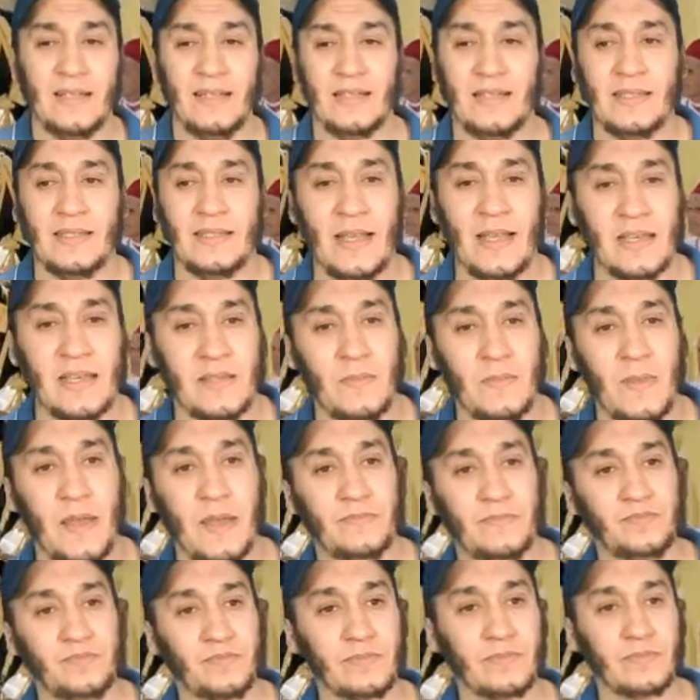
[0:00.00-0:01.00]
ديال 16 مايو
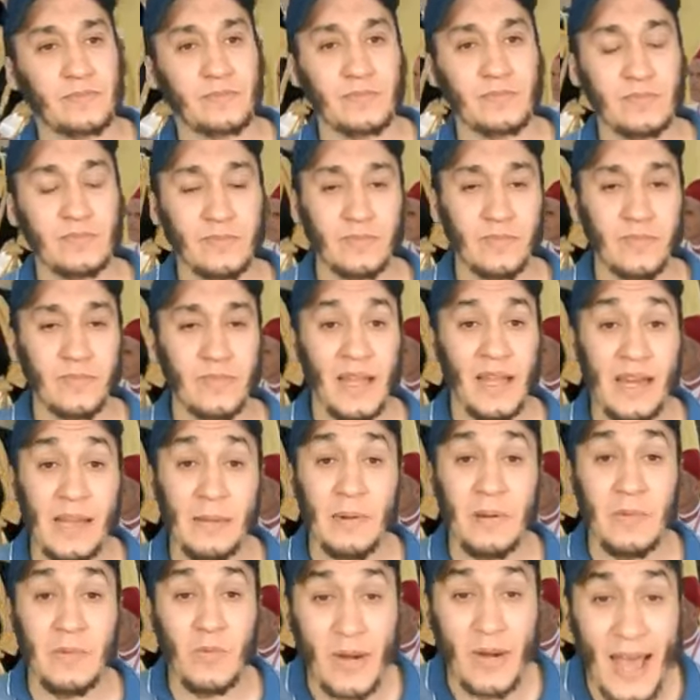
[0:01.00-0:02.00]
اللي
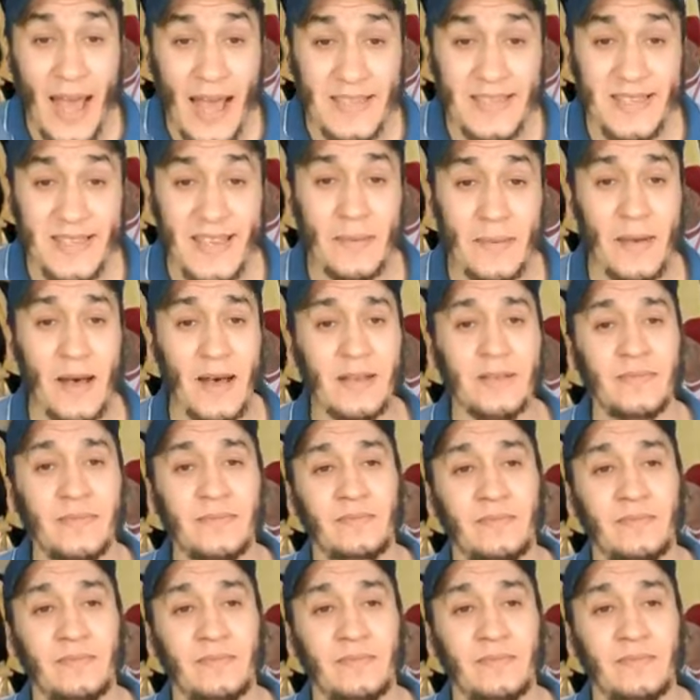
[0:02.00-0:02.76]
بالمناسبة